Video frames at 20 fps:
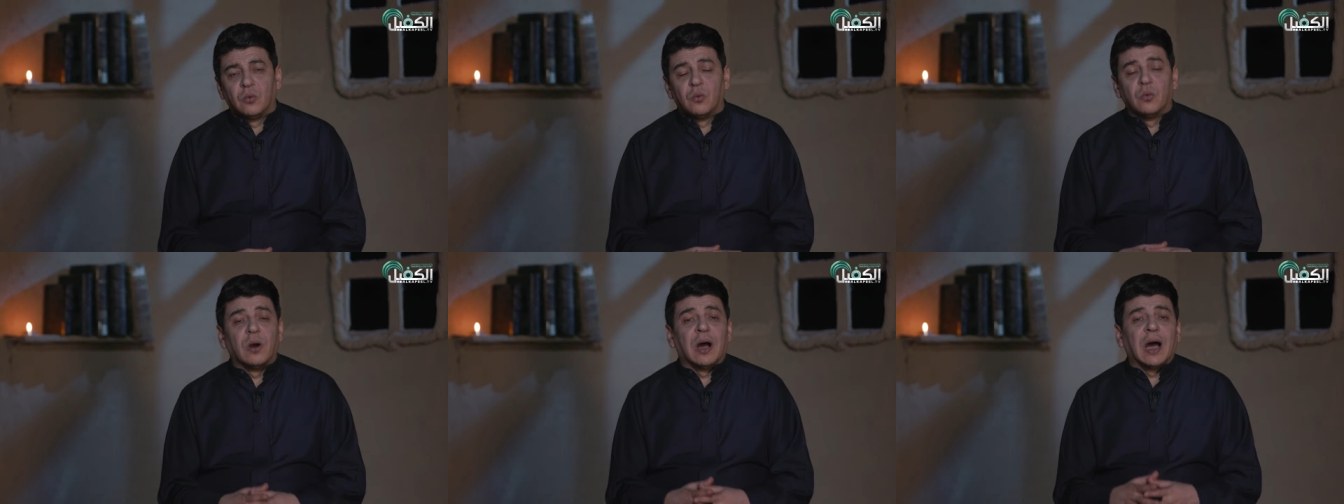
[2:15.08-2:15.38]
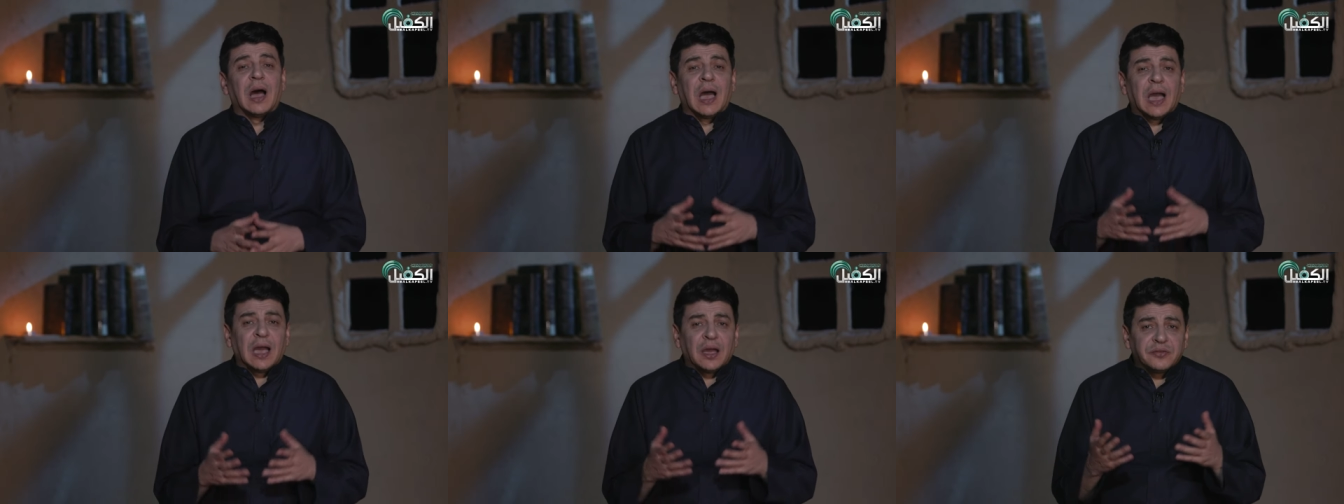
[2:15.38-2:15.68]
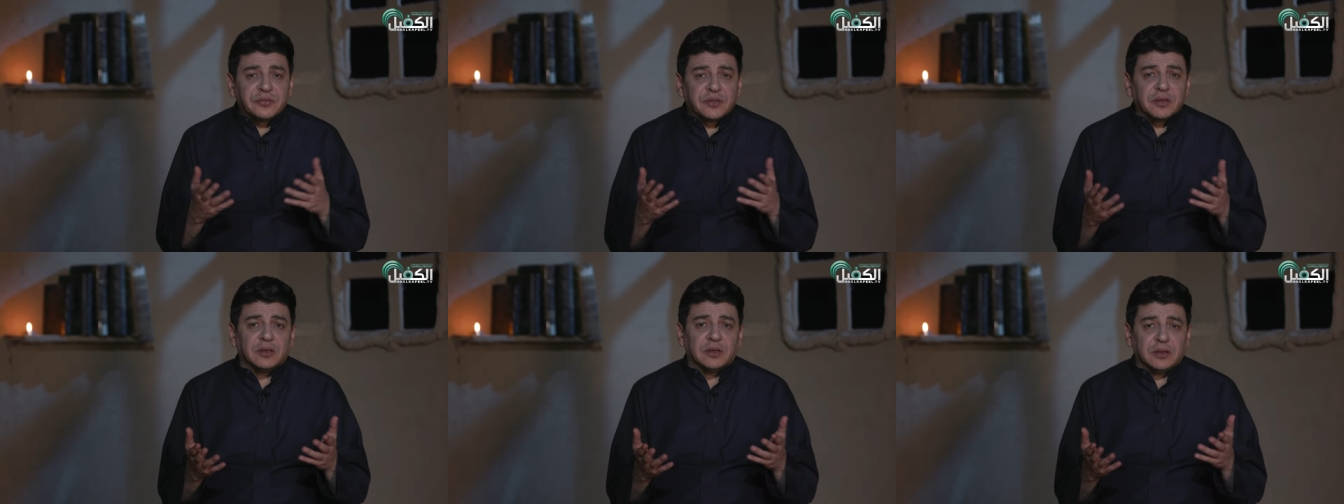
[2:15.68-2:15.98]

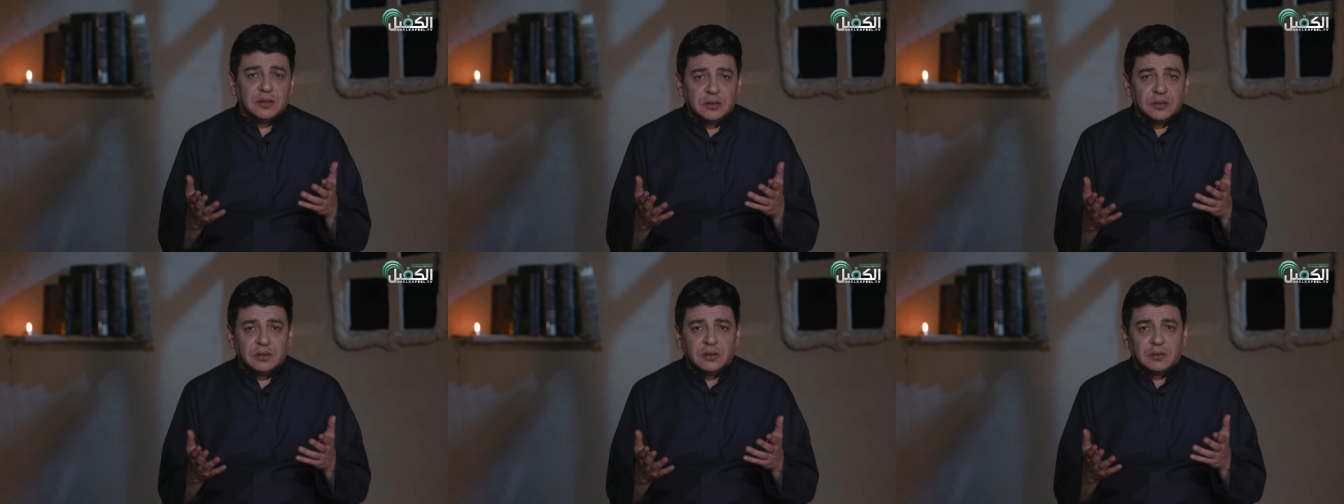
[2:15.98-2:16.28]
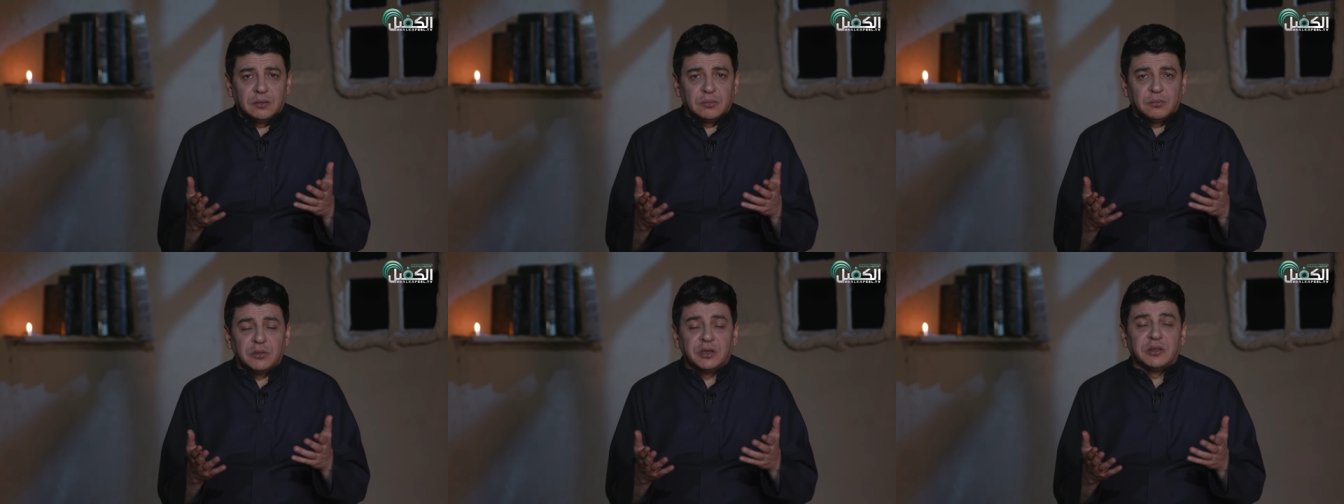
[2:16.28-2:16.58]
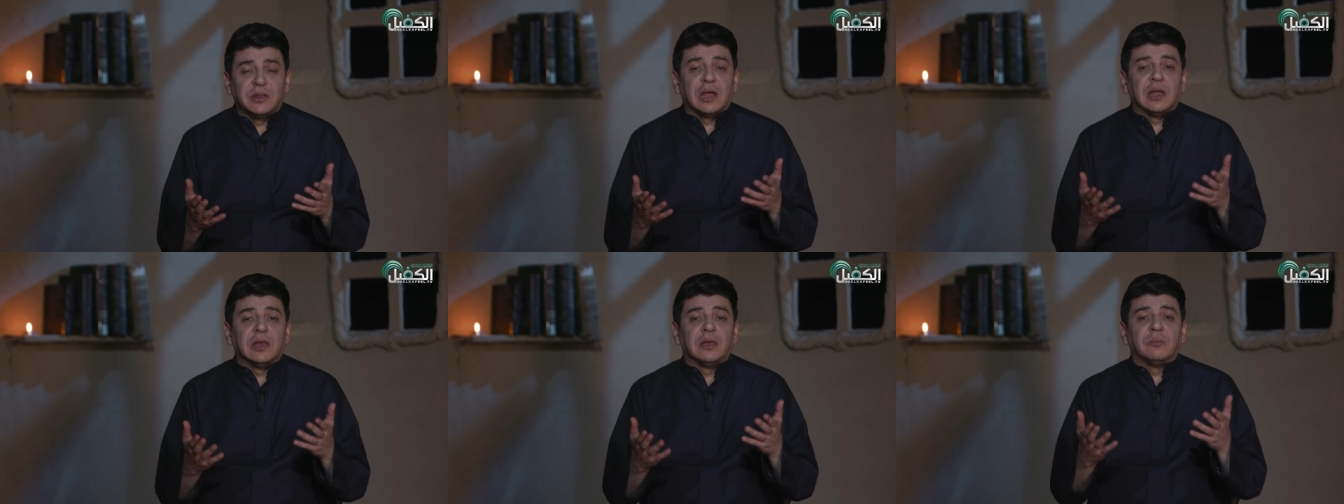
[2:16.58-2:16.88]
واعطه
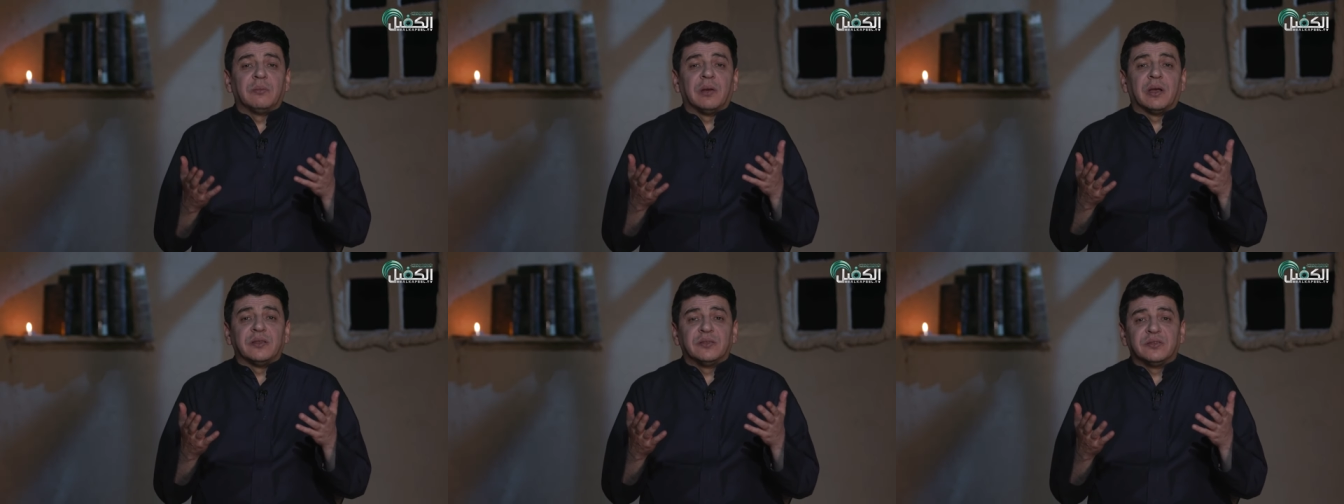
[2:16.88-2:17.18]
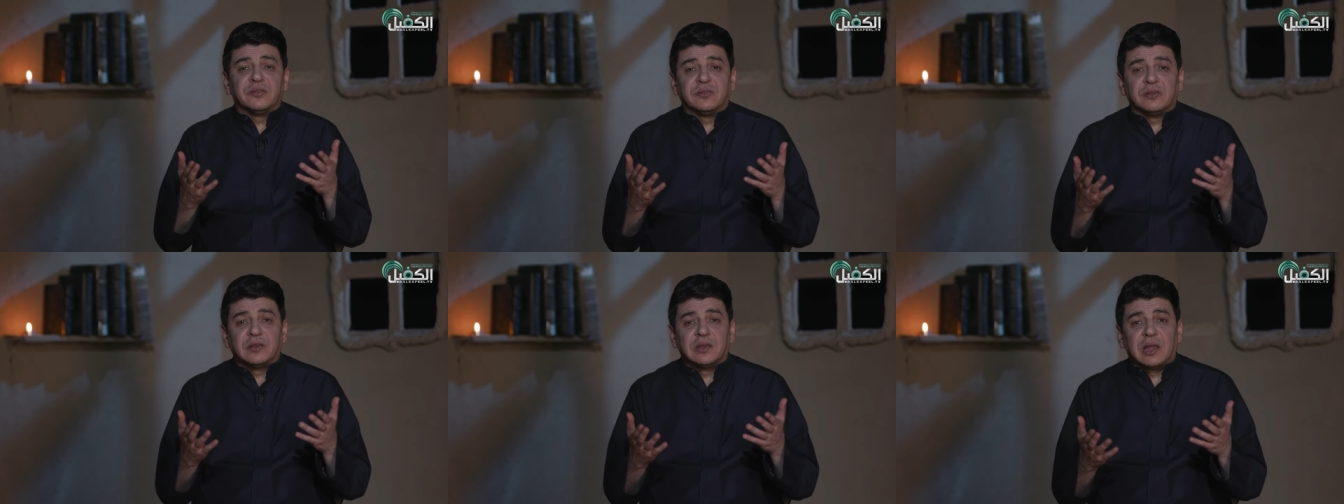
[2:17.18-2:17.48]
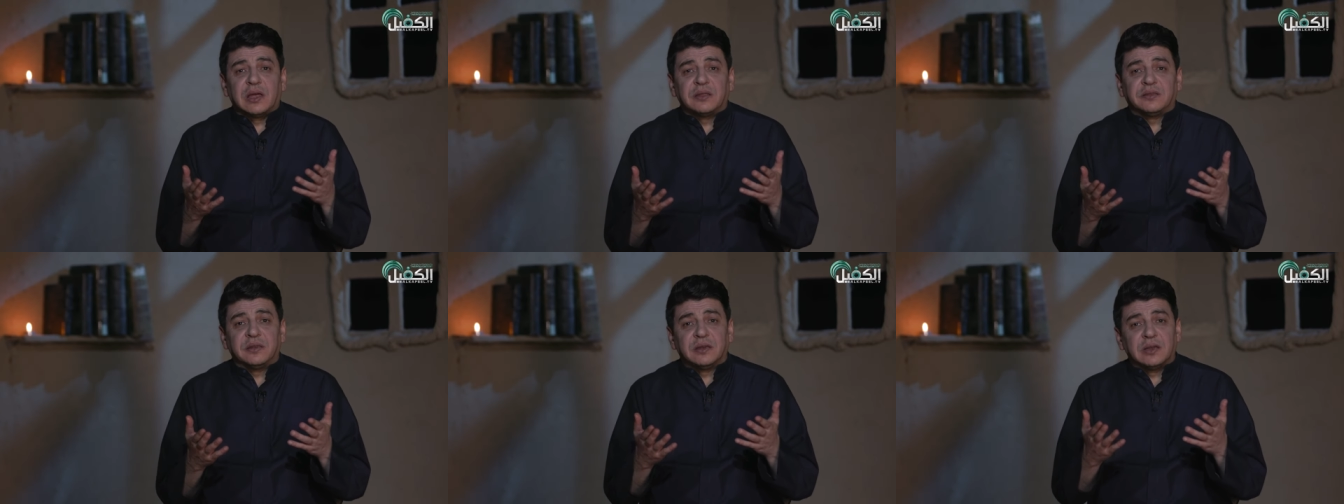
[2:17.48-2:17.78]
من
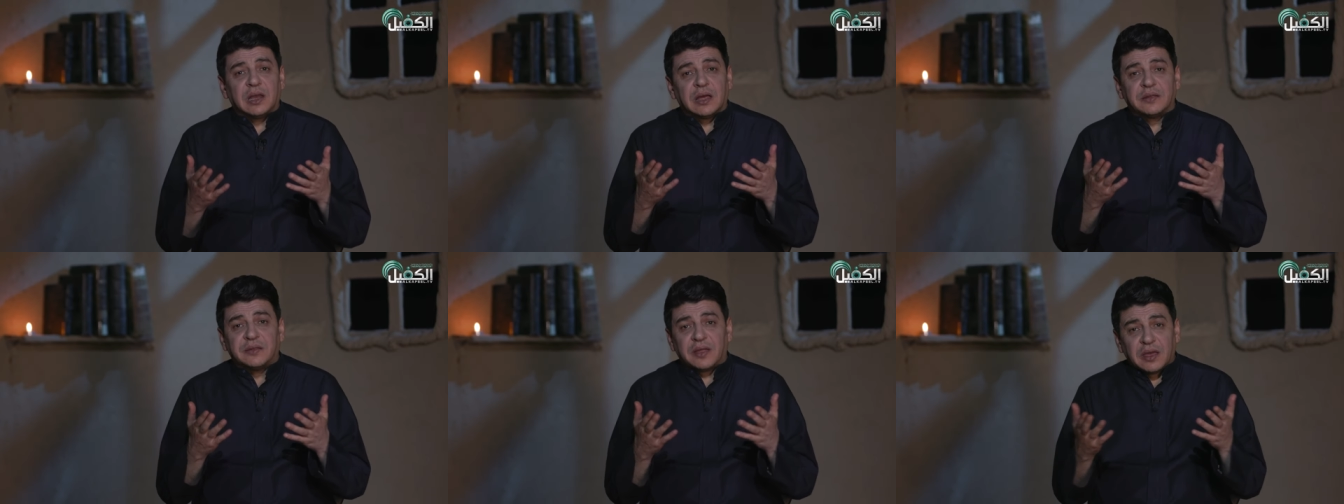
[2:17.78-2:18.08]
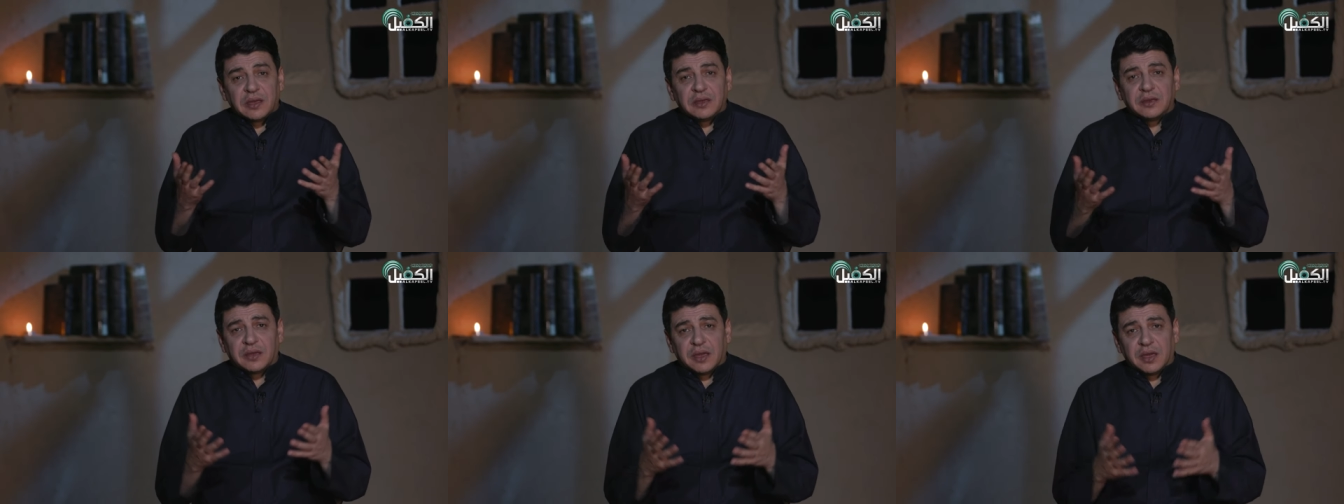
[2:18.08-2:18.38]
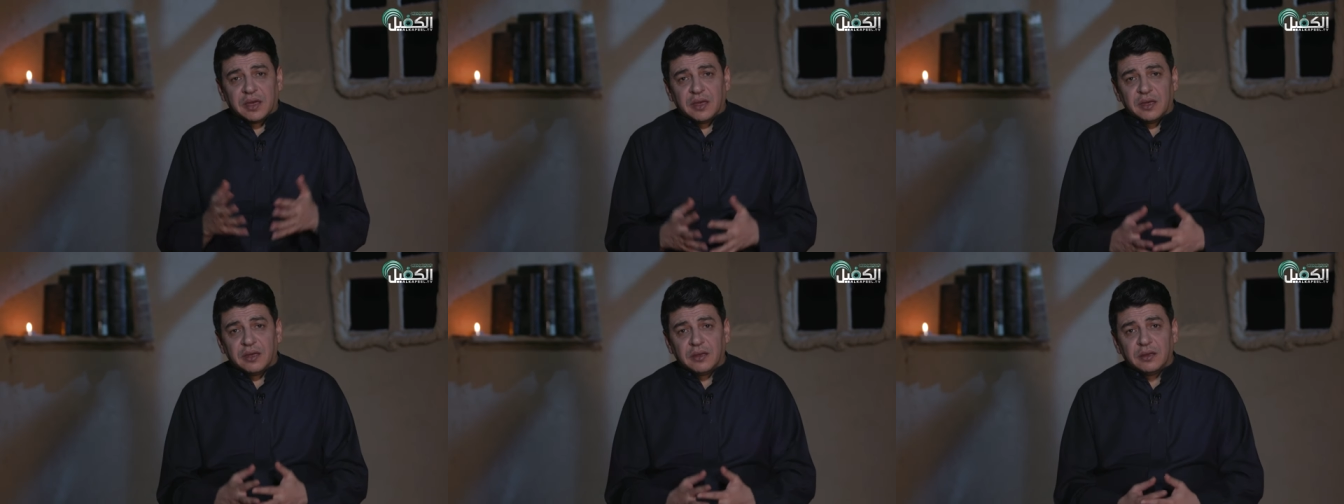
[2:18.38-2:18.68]
المنزله
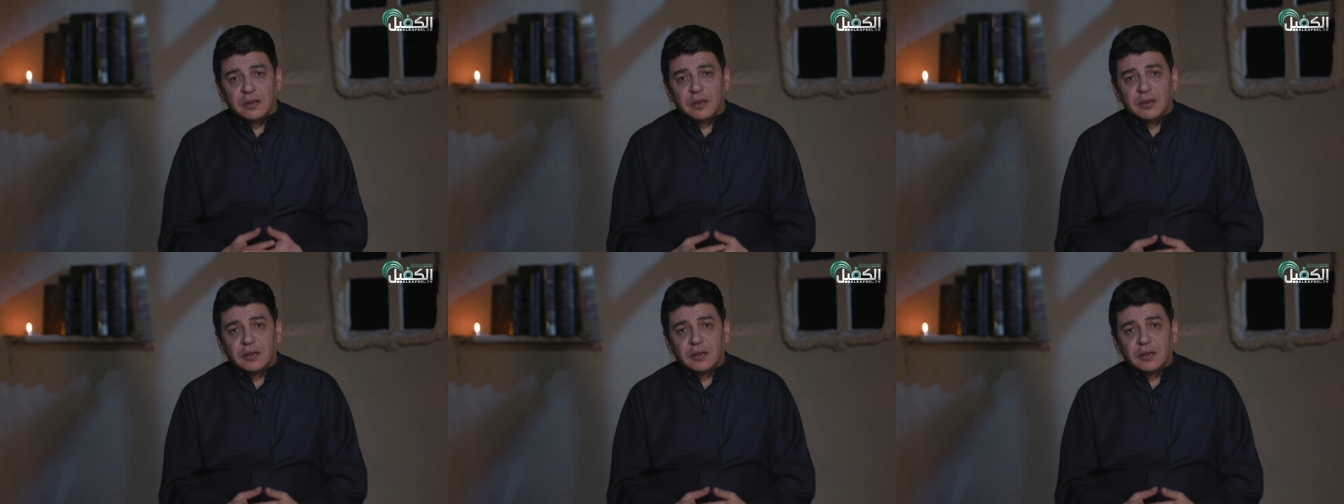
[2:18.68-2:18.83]
لديك